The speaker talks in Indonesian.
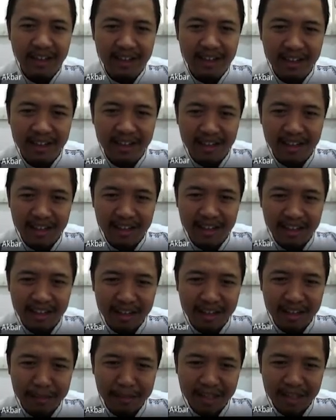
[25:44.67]
Nanti
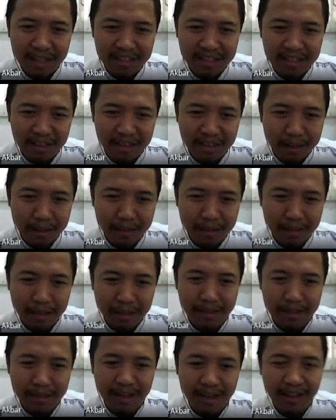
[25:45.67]
max term ke
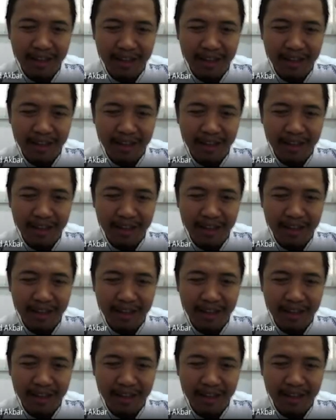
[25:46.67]
berapa?